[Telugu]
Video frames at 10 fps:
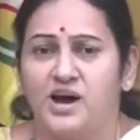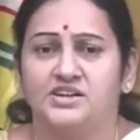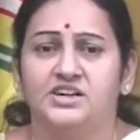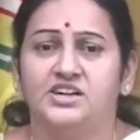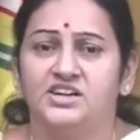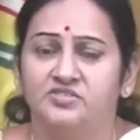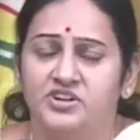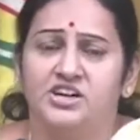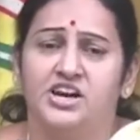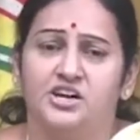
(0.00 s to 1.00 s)
పార్టీని ఈ
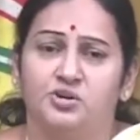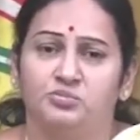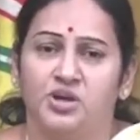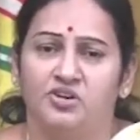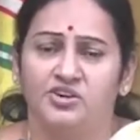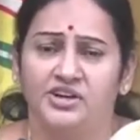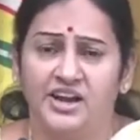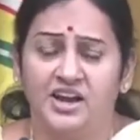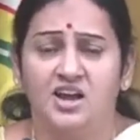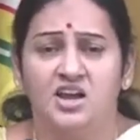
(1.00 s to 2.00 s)
విధంగా నడుపుతా ఉంటే